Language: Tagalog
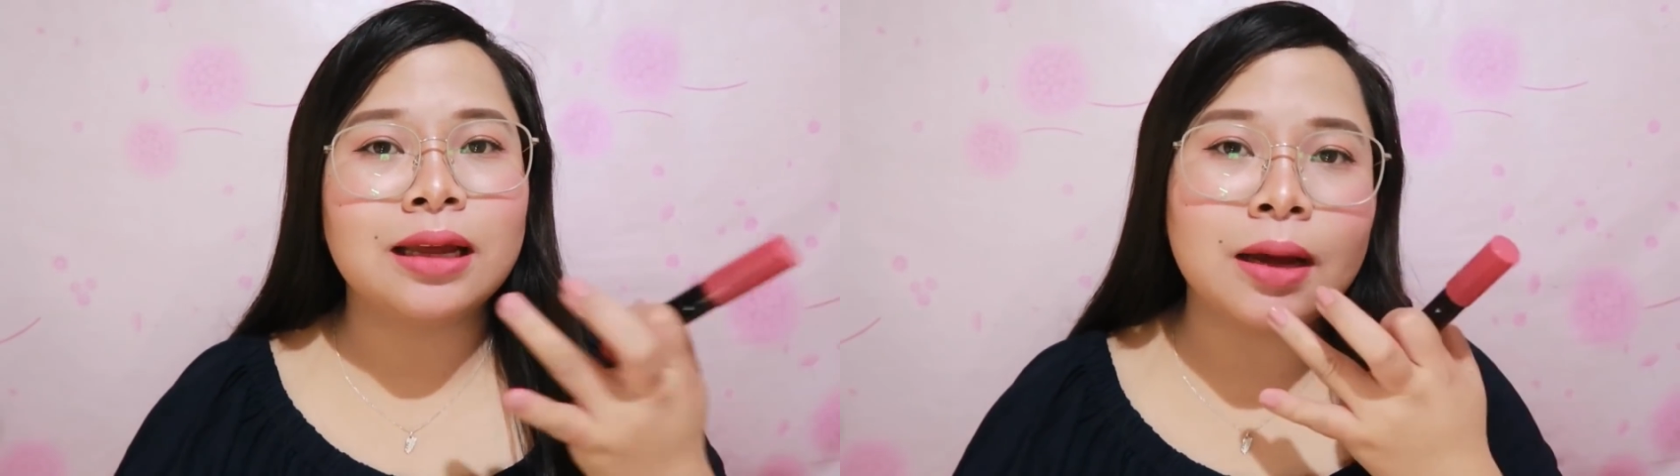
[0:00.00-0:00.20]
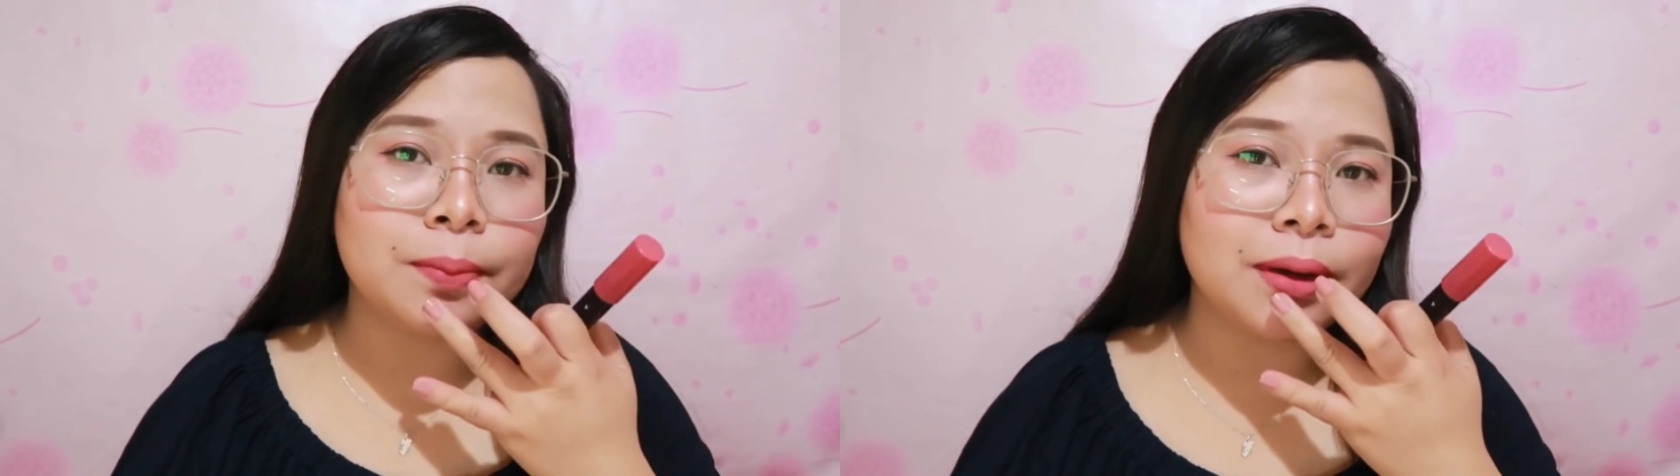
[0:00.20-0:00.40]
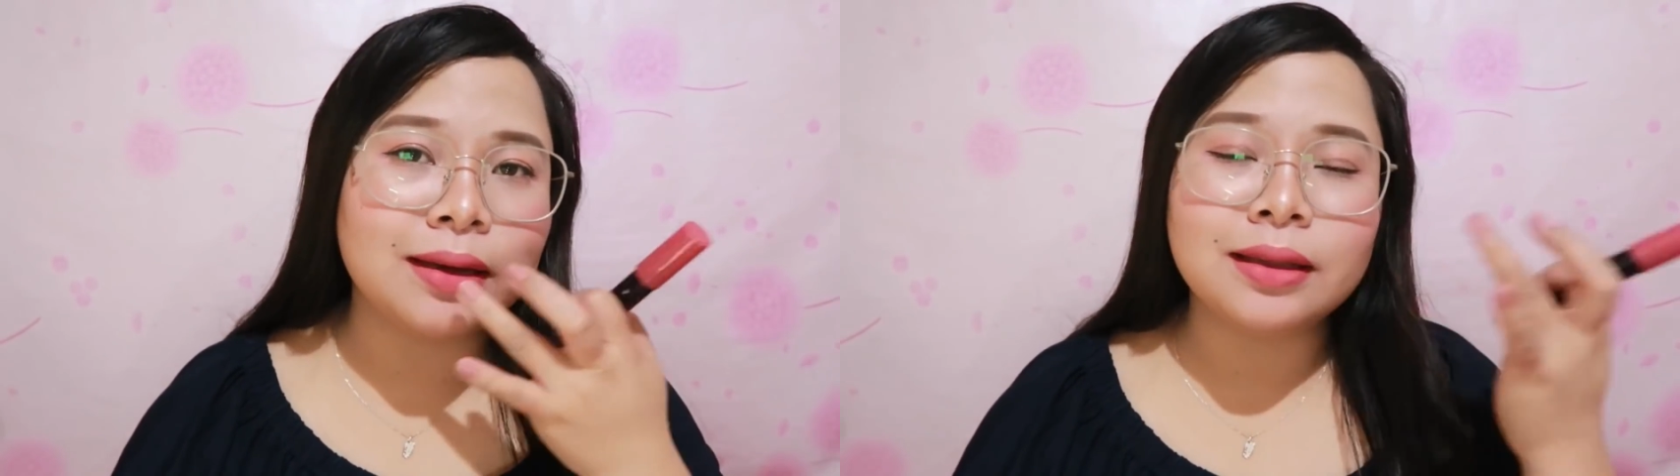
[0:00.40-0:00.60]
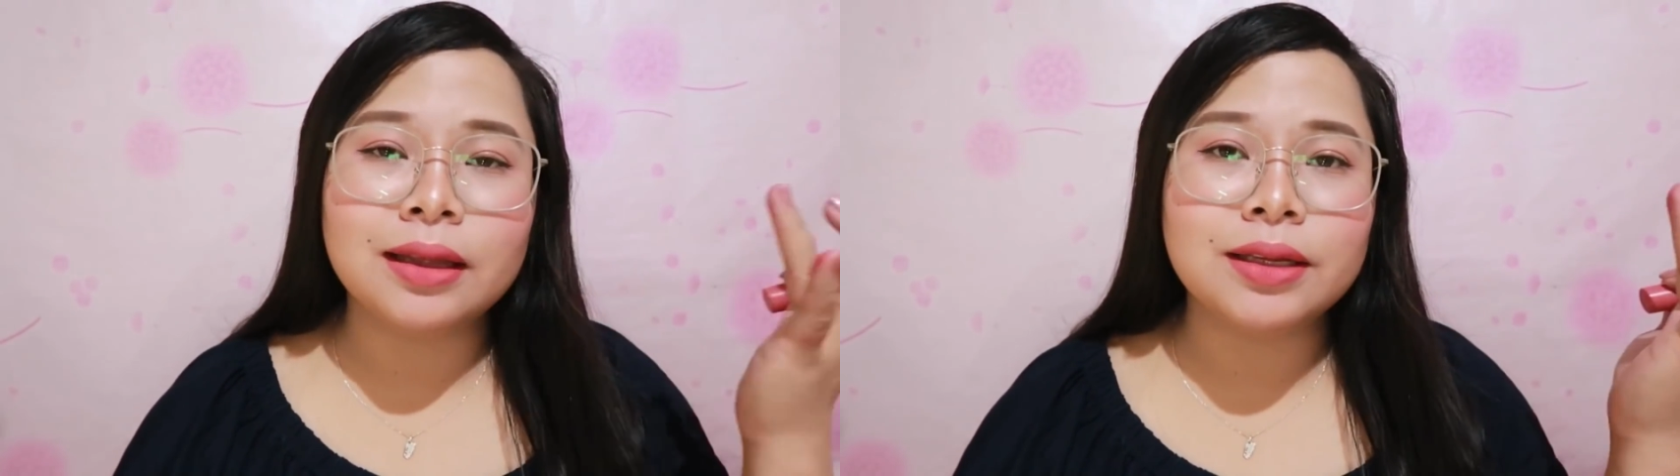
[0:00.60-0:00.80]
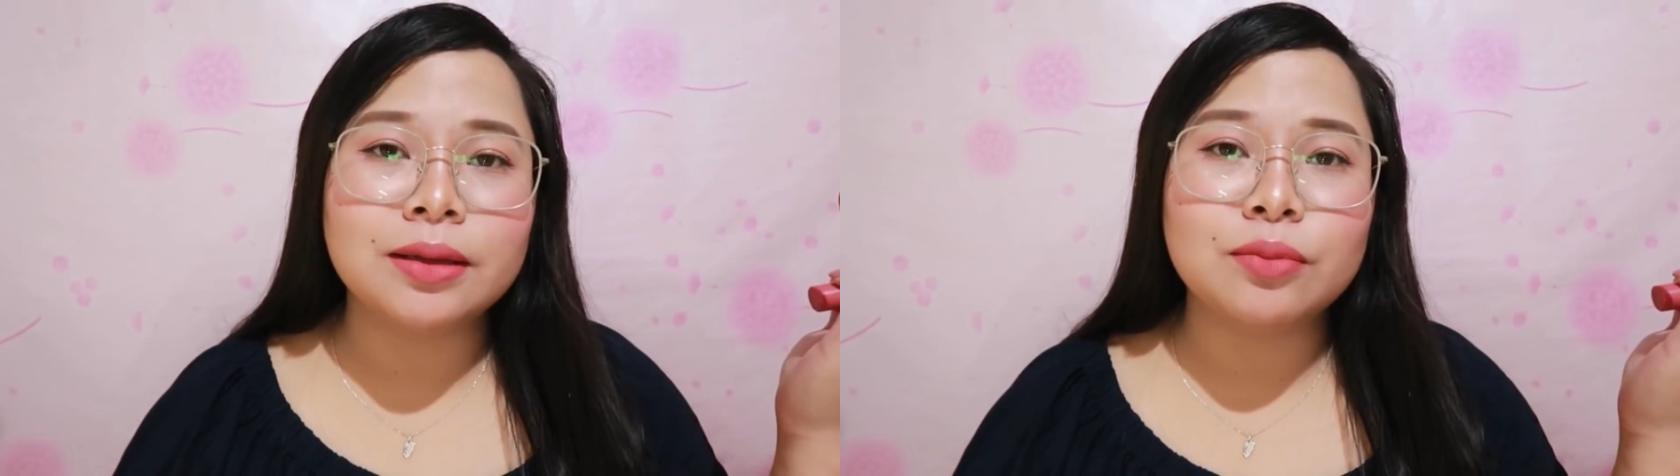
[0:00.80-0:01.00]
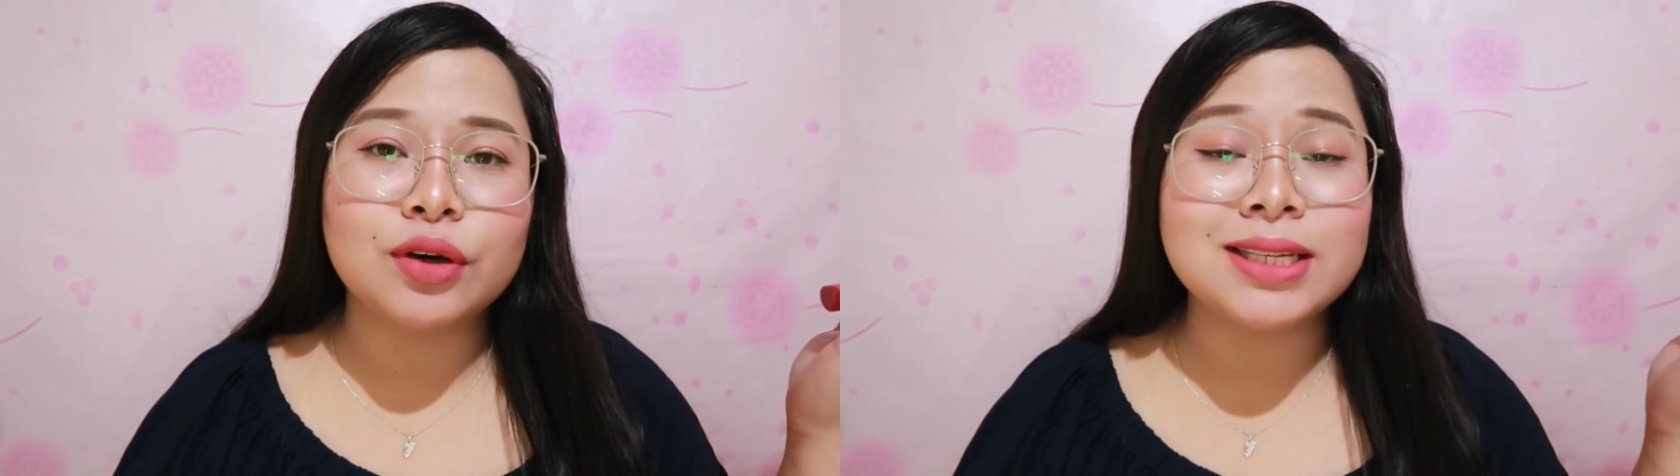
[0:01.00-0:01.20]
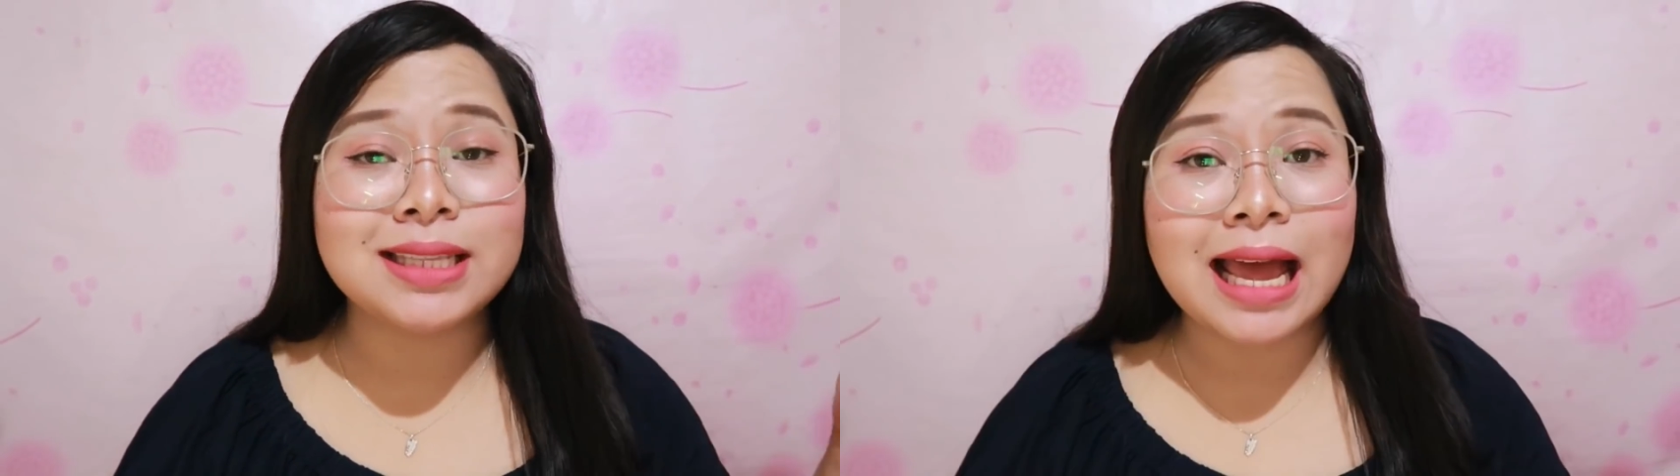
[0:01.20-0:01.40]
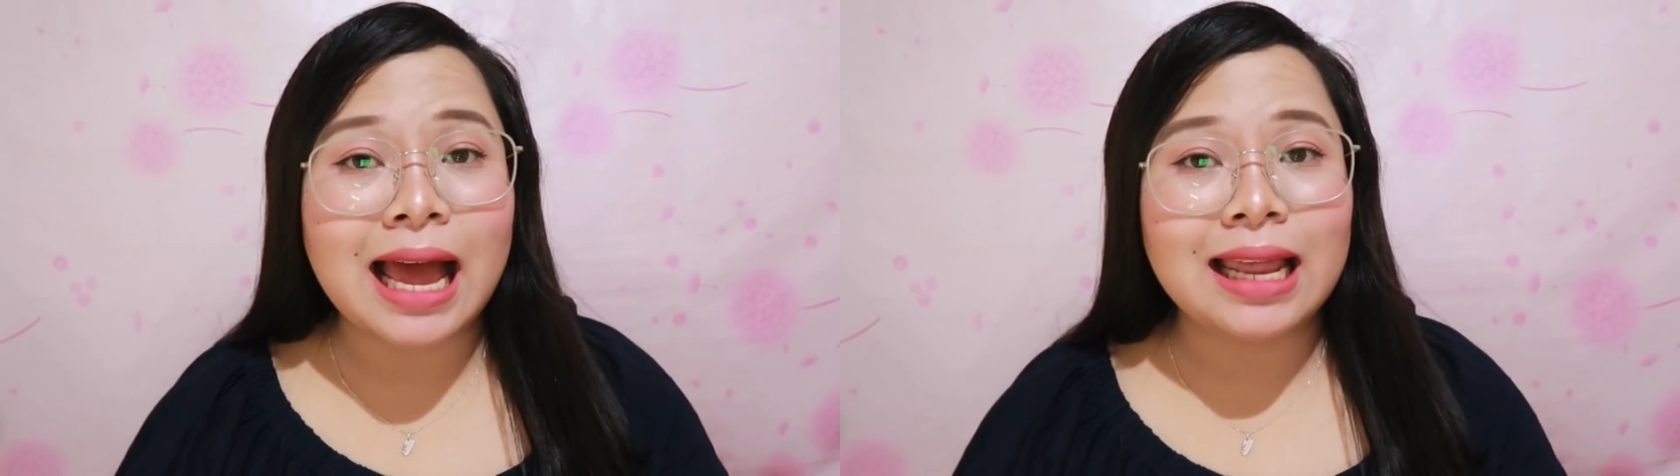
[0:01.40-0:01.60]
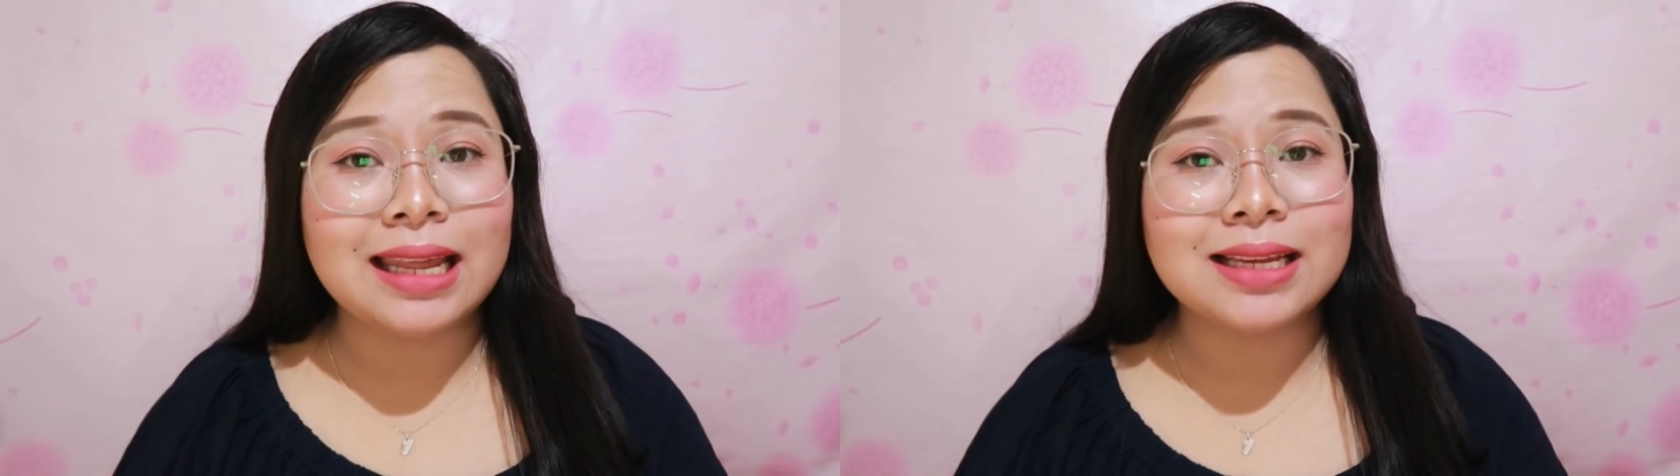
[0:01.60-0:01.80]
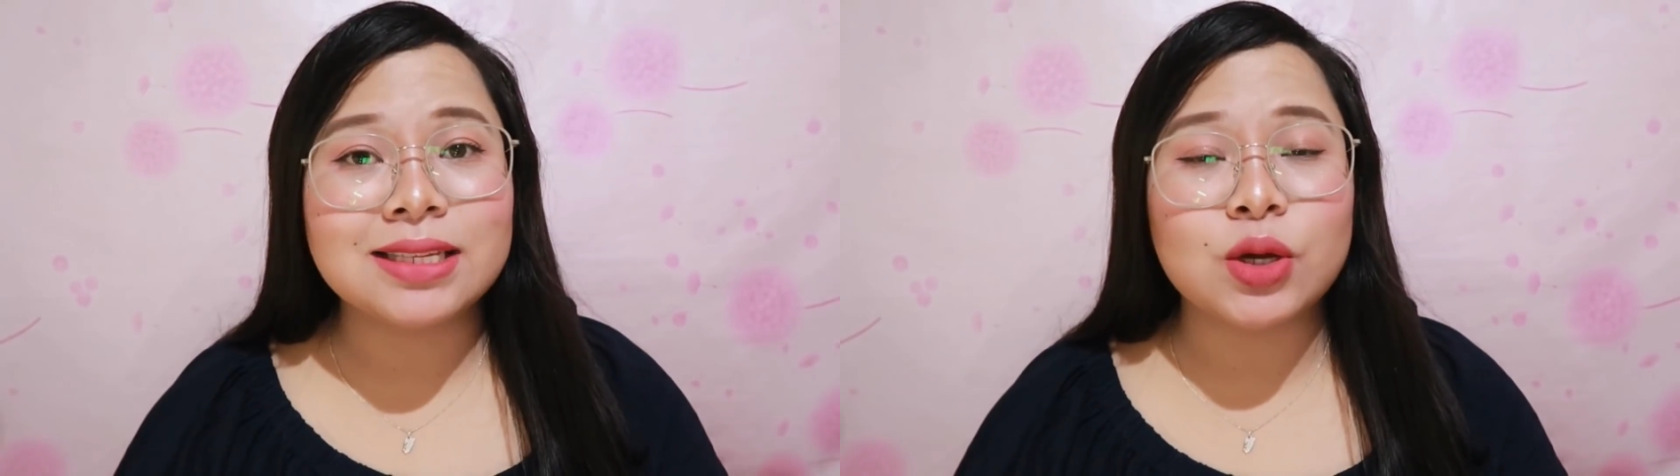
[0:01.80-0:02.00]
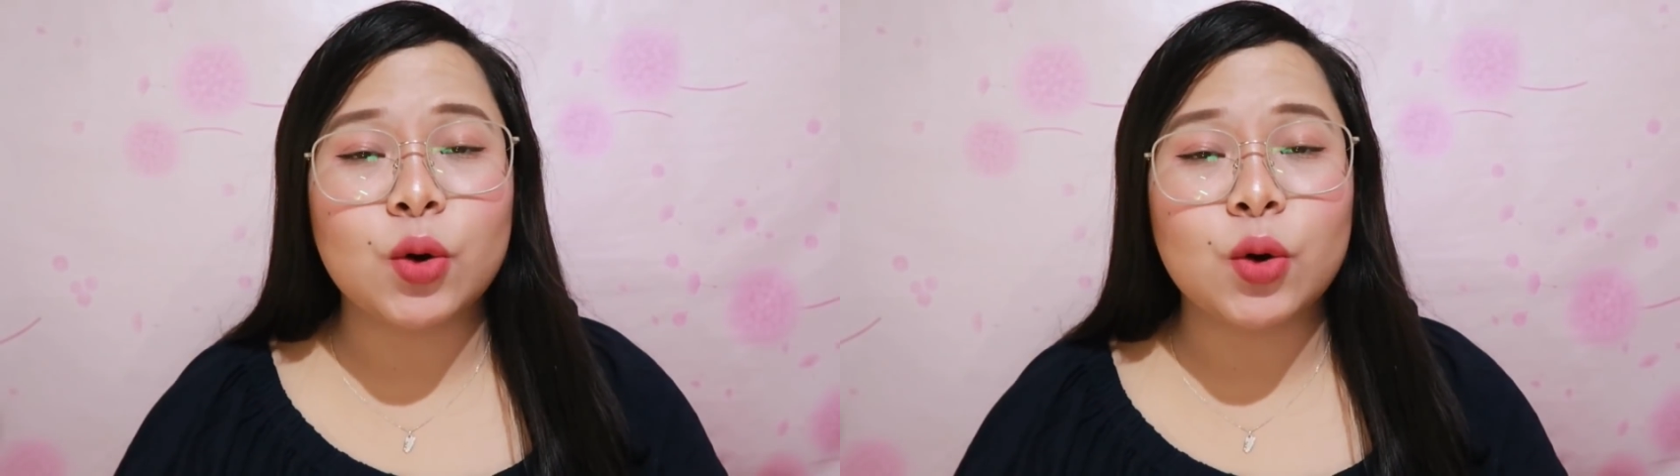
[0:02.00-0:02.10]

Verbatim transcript: na kapag ginanyan mo is naalis